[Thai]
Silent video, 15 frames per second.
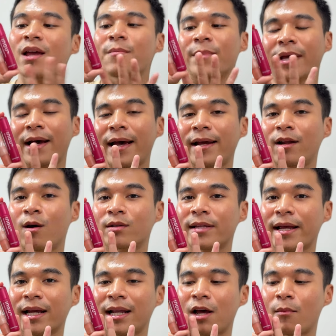มีใครลองใช้
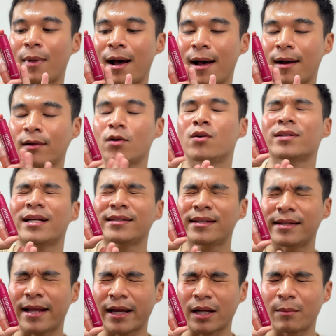กันแล้วบ้างลองใช้สี
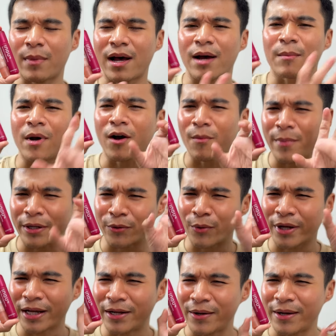ไหนกันบ้างมาคอมเมนต์คุย
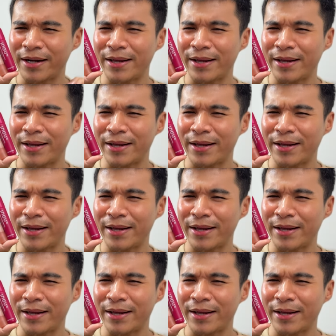กันหน่อย